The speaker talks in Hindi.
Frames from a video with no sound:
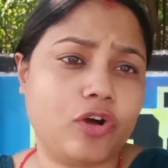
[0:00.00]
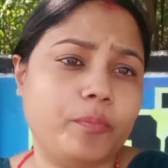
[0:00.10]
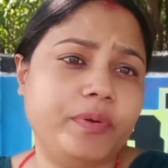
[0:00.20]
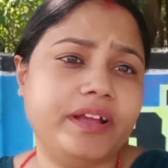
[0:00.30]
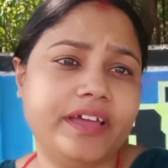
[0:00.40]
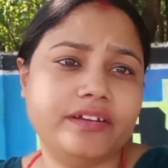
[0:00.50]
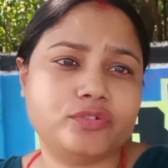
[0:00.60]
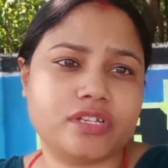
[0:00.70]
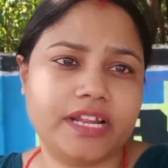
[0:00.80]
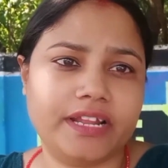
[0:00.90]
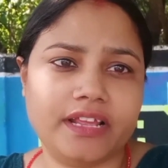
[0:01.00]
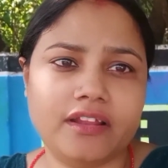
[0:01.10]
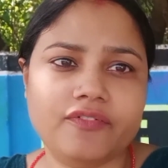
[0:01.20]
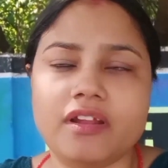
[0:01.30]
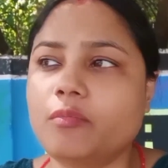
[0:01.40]
शॉप पे गए कुछ लेने
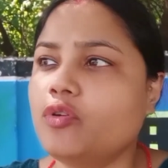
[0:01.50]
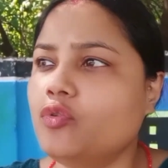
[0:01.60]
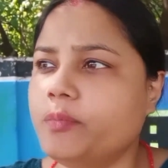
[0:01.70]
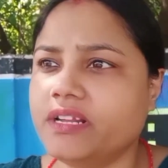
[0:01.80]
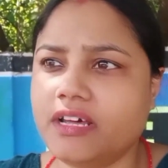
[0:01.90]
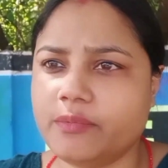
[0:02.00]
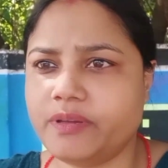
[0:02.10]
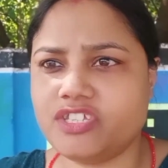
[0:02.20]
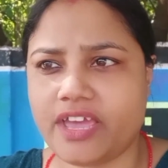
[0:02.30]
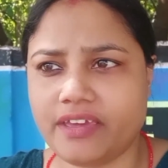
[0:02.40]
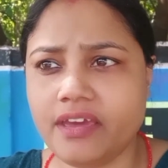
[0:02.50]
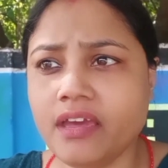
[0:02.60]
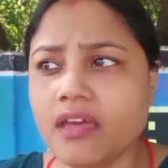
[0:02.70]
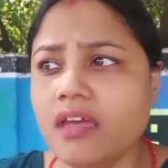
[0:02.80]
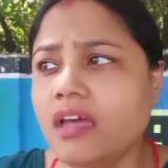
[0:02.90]
के लिए फिर हम लोग ऊपर घर पे जाएंगे
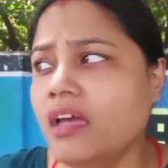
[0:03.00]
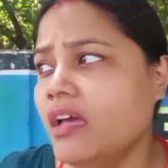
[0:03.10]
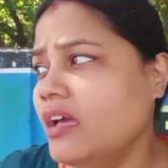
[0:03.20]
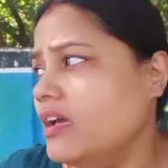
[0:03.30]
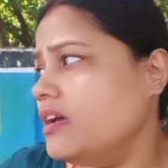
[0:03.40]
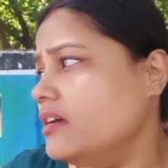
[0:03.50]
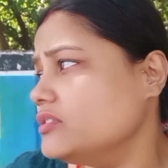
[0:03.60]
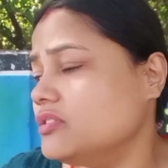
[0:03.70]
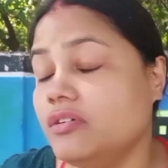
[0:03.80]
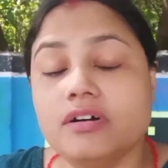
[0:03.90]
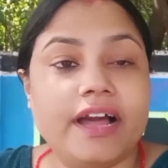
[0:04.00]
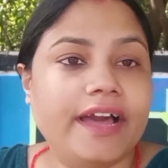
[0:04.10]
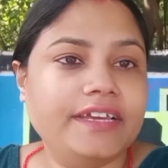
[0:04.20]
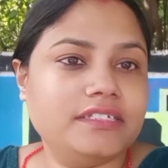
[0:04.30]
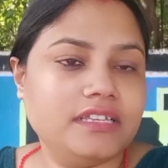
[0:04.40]
सो so
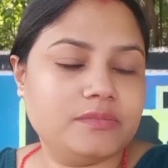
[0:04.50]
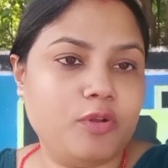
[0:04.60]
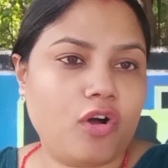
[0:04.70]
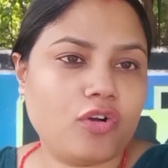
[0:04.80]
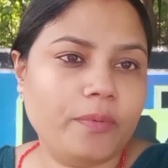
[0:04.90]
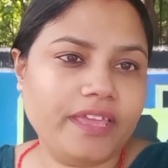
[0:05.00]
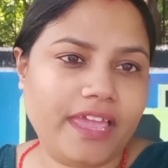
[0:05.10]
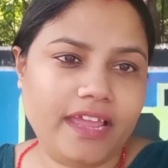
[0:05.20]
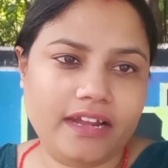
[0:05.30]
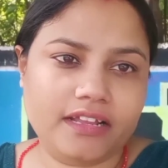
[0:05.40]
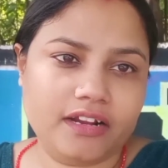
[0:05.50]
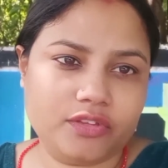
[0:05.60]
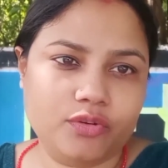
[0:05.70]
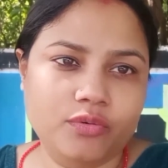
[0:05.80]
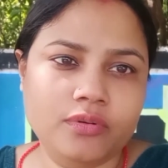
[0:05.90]
गाइज इस ब्लॉग को मैं यही एंड
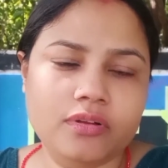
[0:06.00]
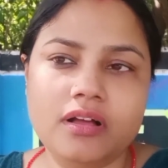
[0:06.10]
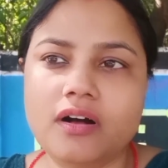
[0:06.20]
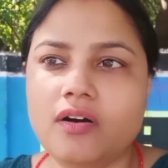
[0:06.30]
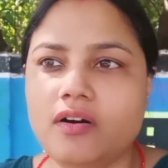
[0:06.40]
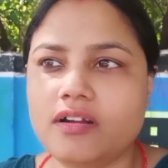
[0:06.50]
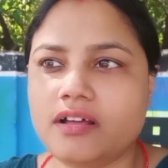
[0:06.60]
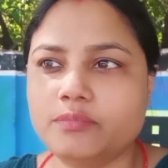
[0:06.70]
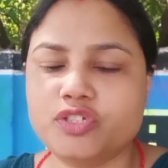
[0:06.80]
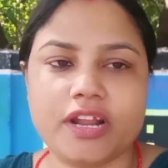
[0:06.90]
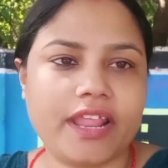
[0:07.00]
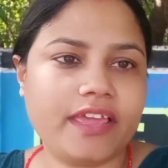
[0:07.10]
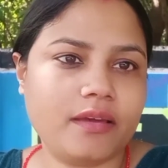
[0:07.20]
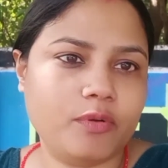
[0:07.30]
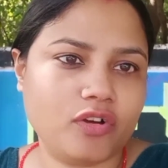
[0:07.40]
करती हूँ और अब
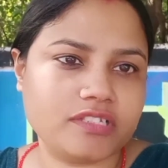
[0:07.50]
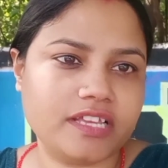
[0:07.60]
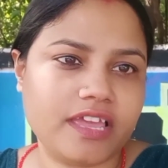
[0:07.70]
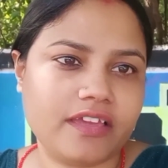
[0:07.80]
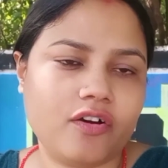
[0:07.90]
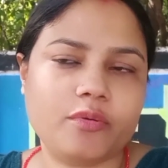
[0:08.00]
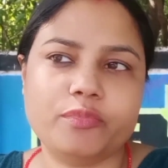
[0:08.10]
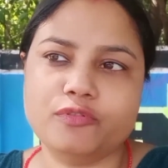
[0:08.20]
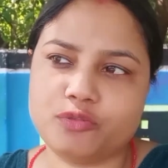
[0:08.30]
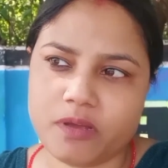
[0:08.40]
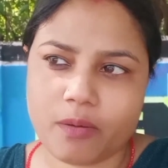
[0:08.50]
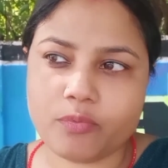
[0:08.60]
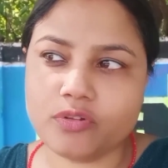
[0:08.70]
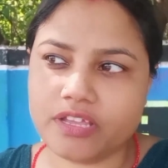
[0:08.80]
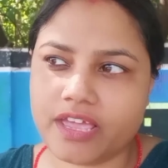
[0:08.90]
चेन्नई के ब्लॉग्स दिखेंगे और व्यूज भी
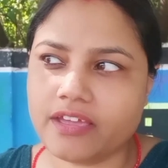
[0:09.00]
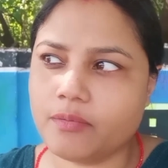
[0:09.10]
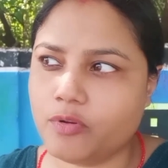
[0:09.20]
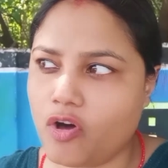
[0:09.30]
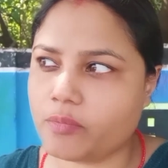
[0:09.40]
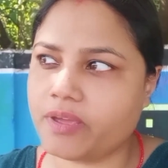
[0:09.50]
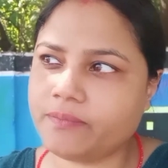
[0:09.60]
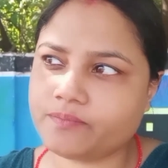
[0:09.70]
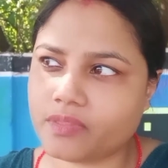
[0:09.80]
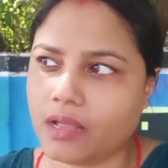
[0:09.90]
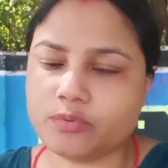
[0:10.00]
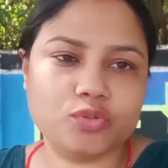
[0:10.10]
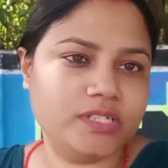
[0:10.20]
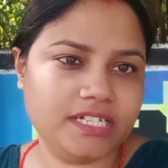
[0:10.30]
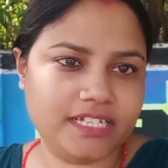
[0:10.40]
आपको दिखेंगे ब्लॉग में अब
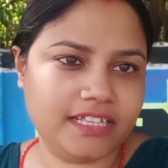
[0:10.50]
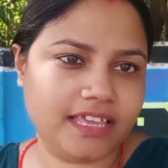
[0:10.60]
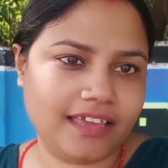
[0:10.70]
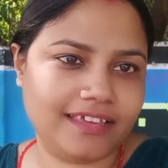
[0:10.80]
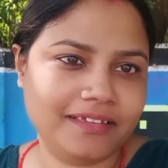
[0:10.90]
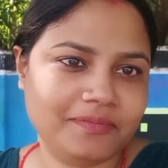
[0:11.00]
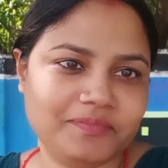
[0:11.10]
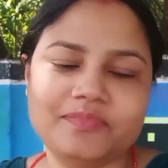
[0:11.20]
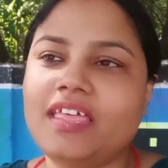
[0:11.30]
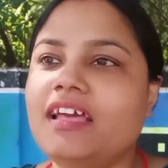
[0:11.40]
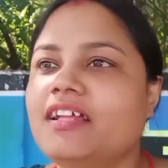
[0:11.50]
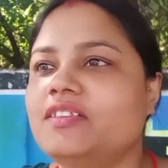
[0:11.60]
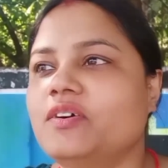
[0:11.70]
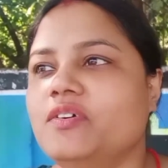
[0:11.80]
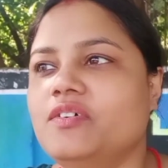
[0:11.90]
स्वीटी नहीं दिखेगी
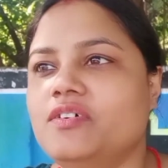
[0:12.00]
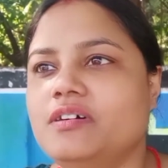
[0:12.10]
तो